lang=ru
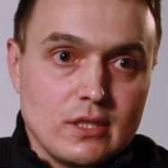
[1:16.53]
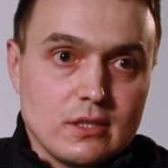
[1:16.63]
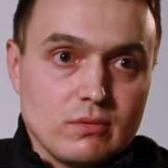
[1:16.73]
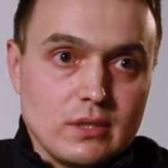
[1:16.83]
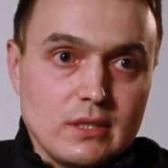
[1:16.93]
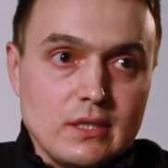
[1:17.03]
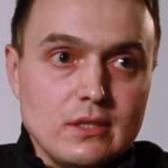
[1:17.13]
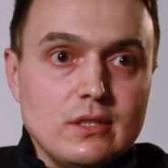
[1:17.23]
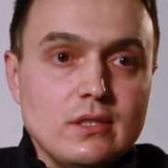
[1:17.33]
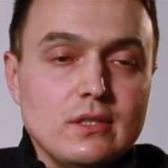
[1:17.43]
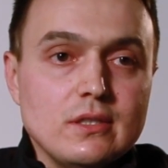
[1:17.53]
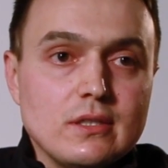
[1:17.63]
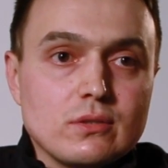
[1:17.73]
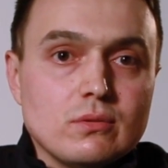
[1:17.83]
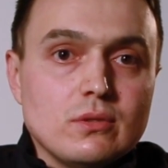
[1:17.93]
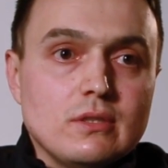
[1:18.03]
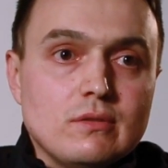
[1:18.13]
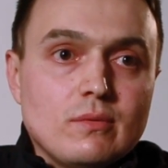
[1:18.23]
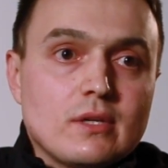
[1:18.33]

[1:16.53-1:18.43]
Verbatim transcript: да, твоей, и которые